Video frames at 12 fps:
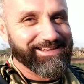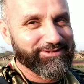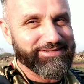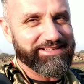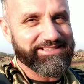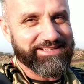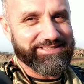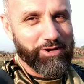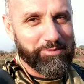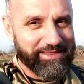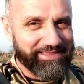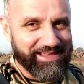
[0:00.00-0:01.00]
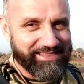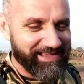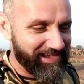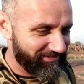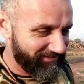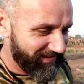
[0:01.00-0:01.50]
sei se vocês estão me
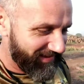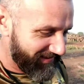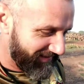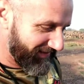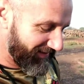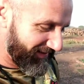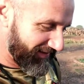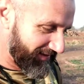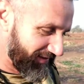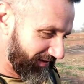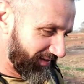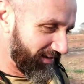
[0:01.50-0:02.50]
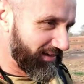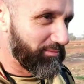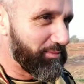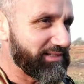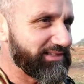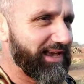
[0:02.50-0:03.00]
entendendo, né?
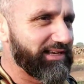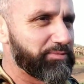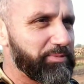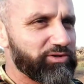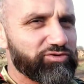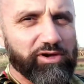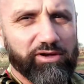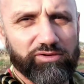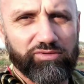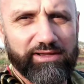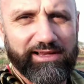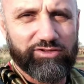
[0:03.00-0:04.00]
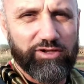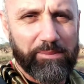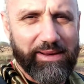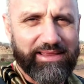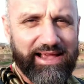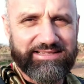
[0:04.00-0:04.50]
Mas é isso, pessoal. Eu tô aqui só
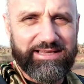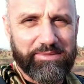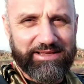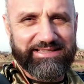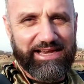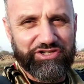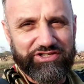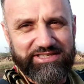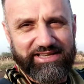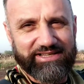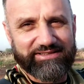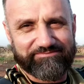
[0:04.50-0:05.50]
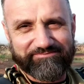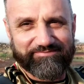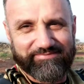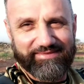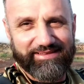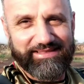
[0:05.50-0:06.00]
para dar essa mensagenzinha
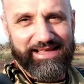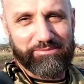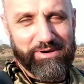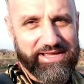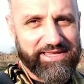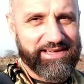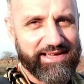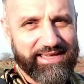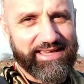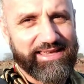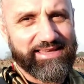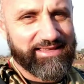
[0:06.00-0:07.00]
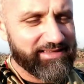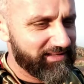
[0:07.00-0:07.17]
da manhã aí.